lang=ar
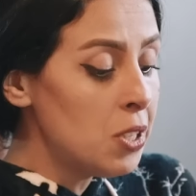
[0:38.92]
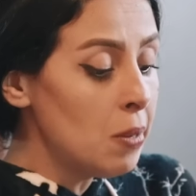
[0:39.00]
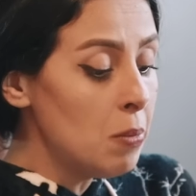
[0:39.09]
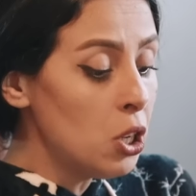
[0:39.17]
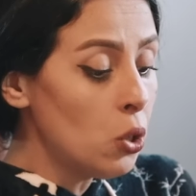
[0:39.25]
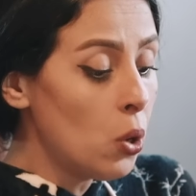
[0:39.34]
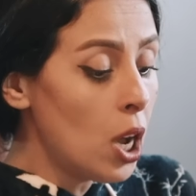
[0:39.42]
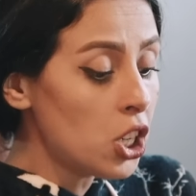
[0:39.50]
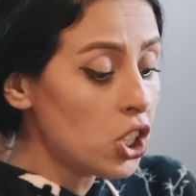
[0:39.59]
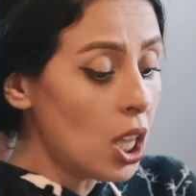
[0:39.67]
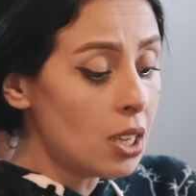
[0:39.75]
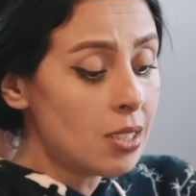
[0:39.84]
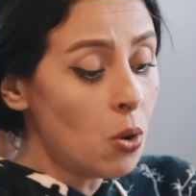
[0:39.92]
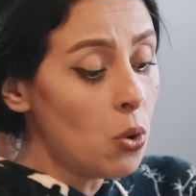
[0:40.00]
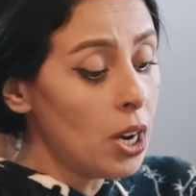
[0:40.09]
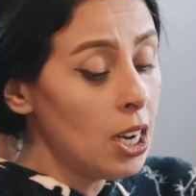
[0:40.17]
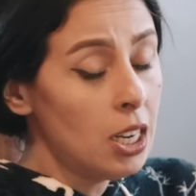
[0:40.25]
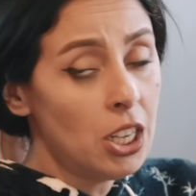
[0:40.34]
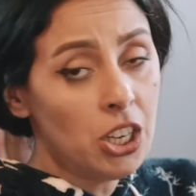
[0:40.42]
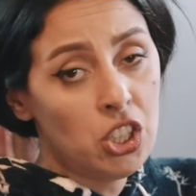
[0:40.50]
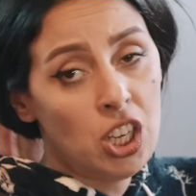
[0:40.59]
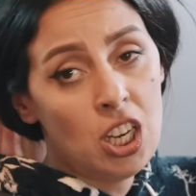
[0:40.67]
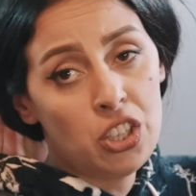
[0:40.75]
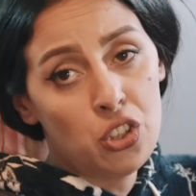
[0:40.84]
مسمينو هاشتاج صوري لينا
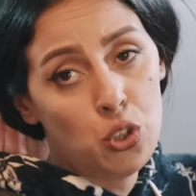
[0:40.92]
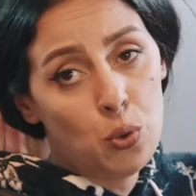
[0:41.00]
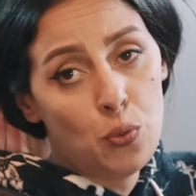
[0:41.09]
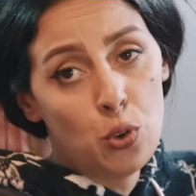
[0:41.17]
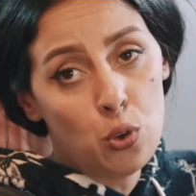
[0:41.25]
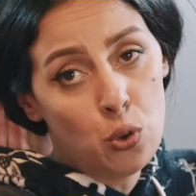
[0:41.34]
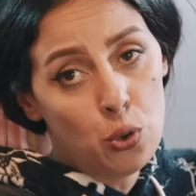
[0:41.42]
الرجيلات نشوفوا